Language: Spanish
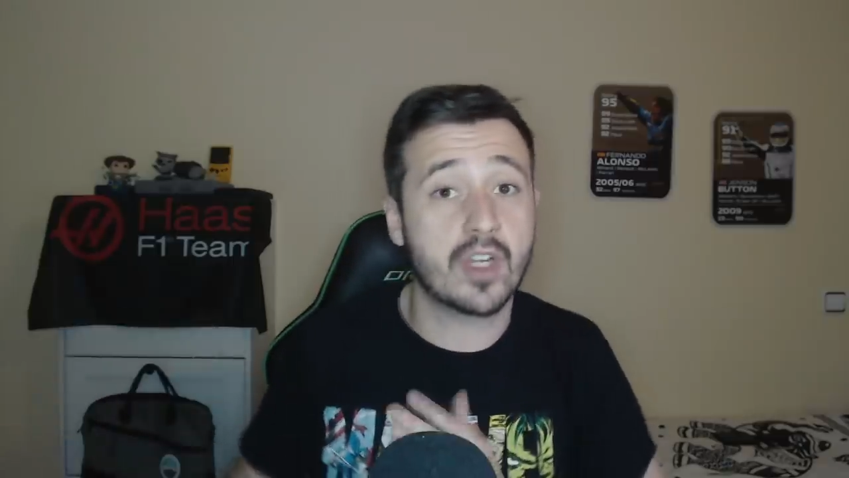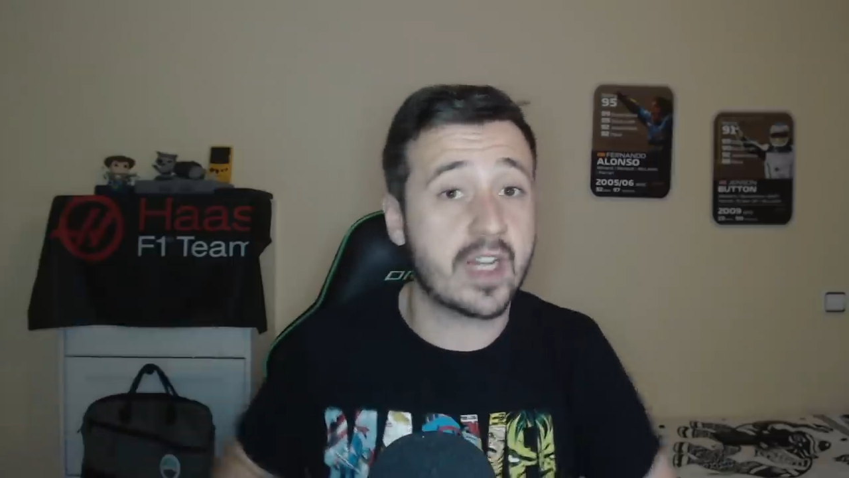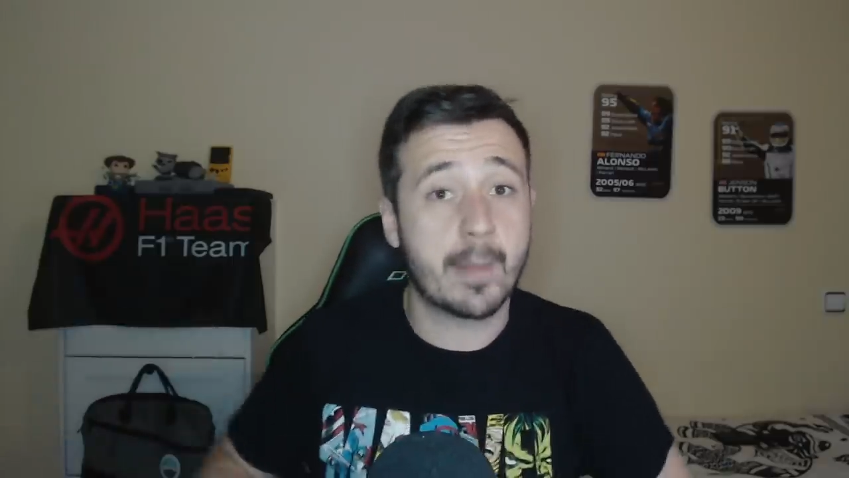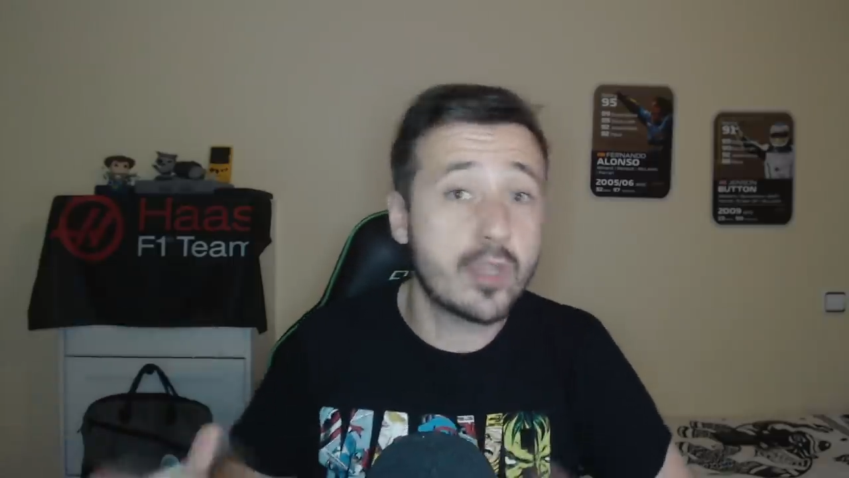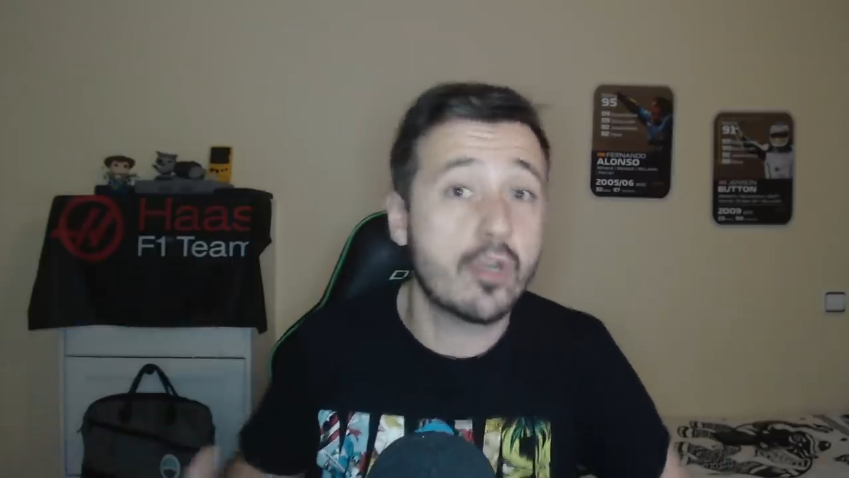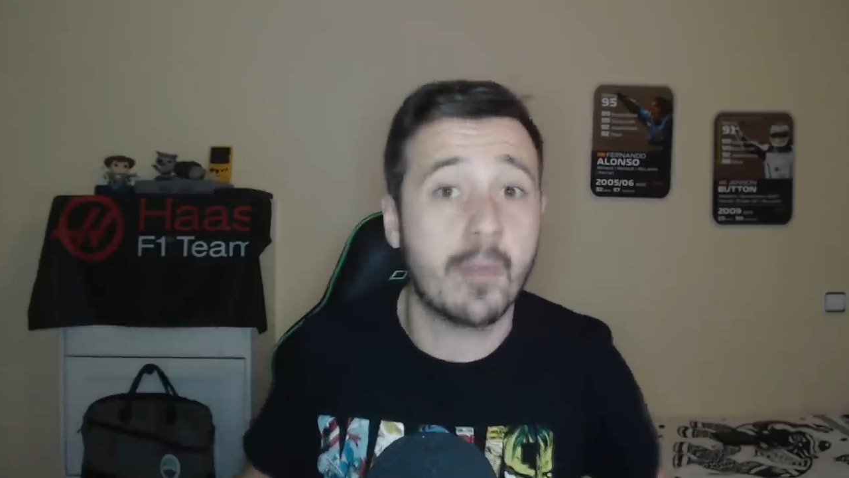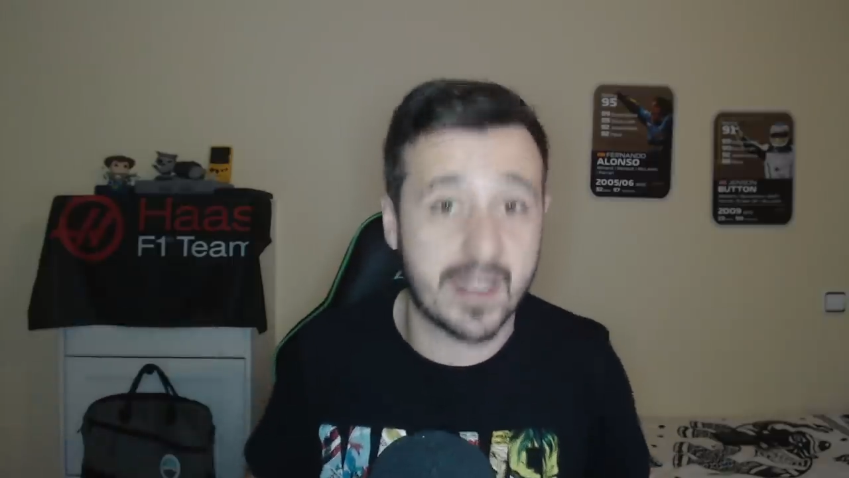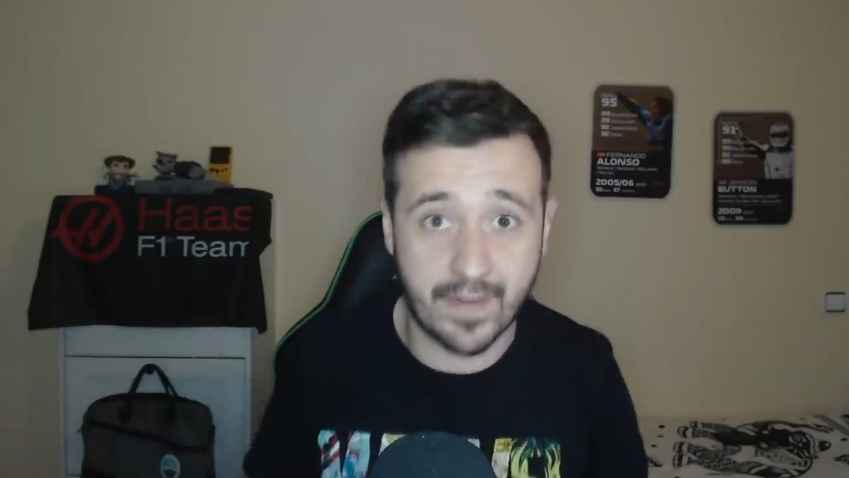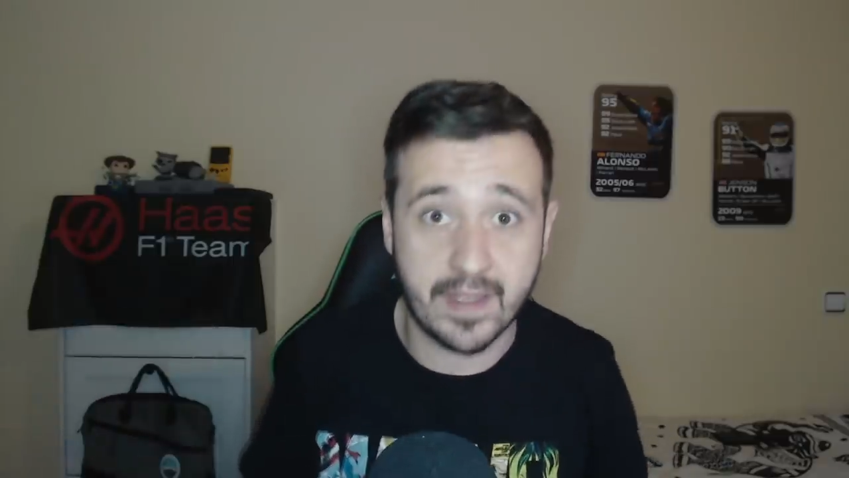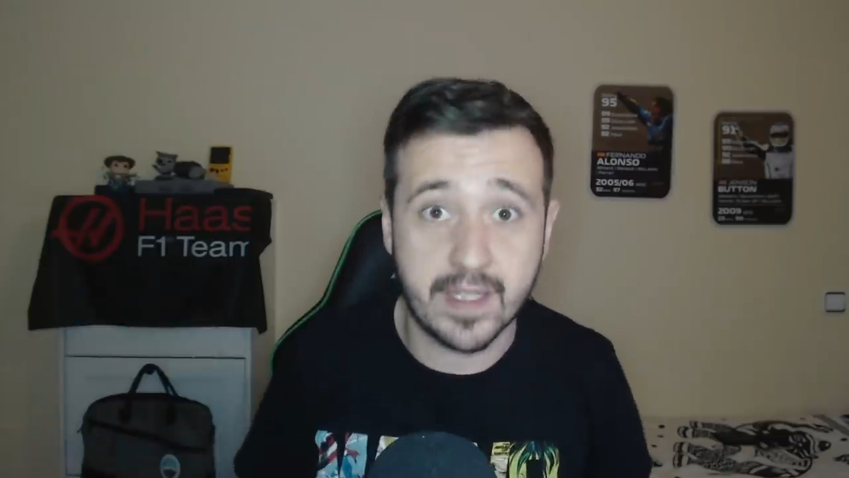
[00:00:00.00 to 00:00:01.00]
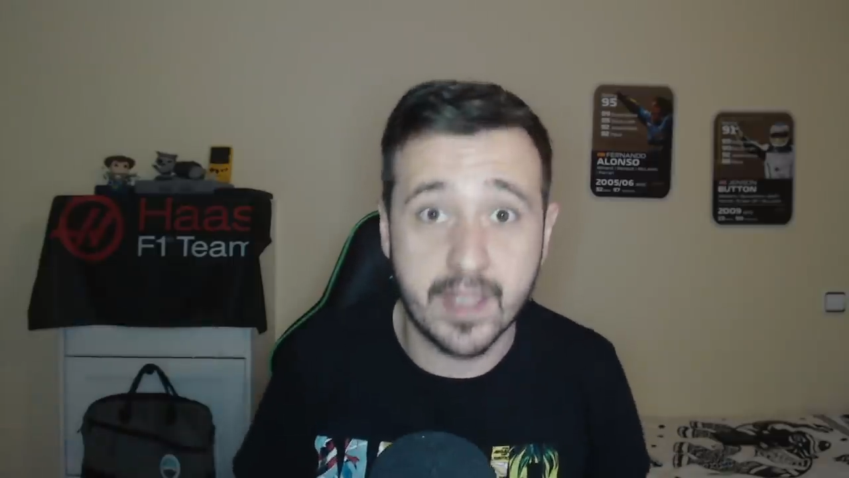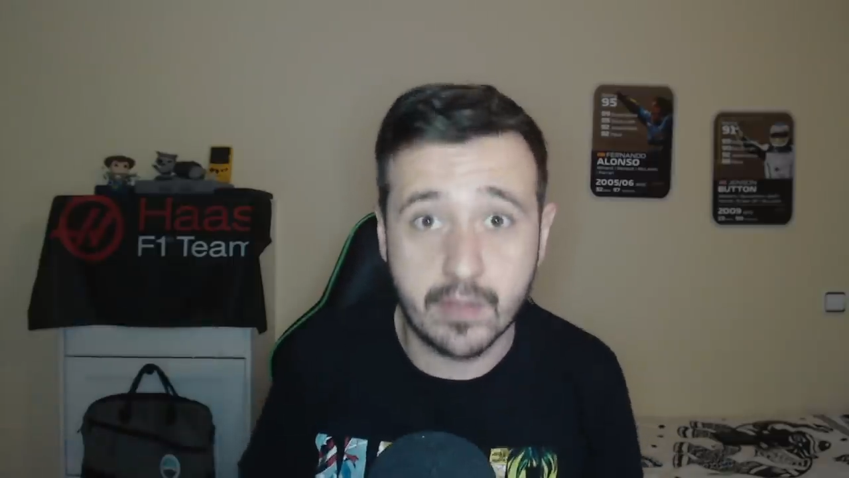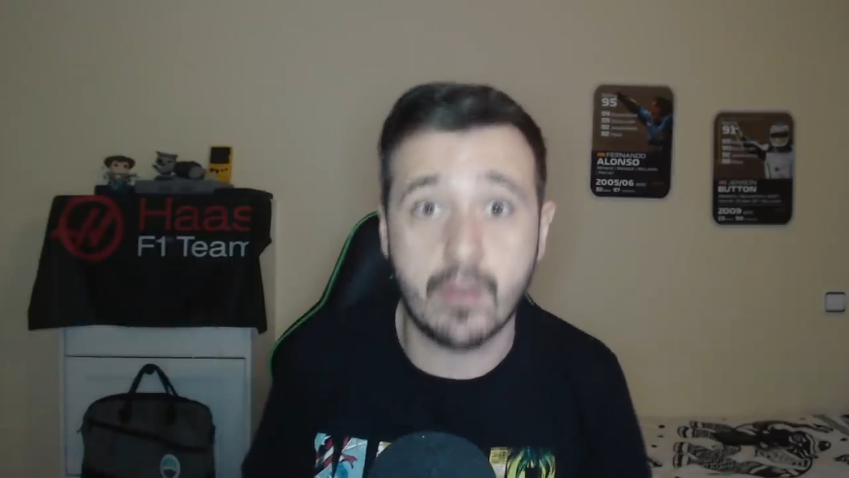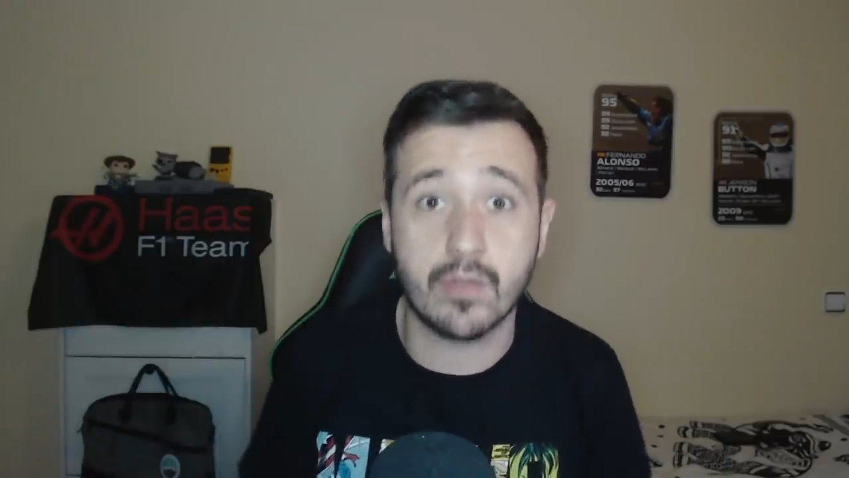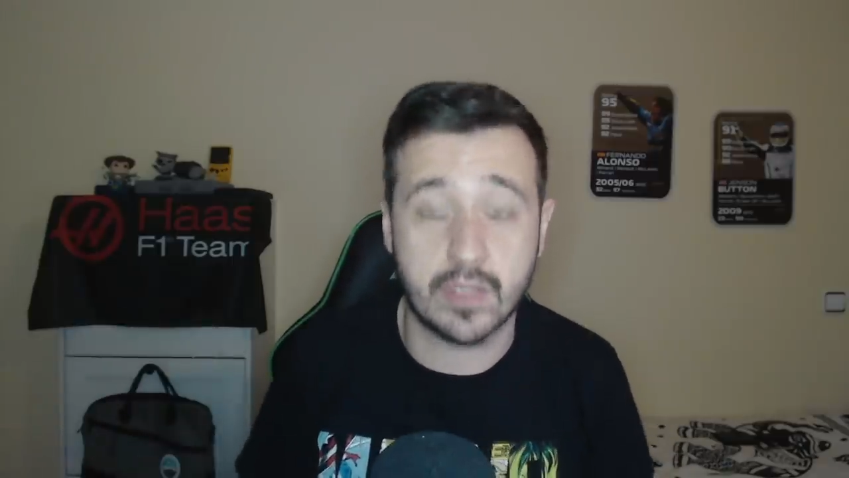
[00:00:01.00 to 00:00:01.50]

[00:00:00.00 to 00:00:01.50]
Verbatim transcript: el capítulo más fácil de todos.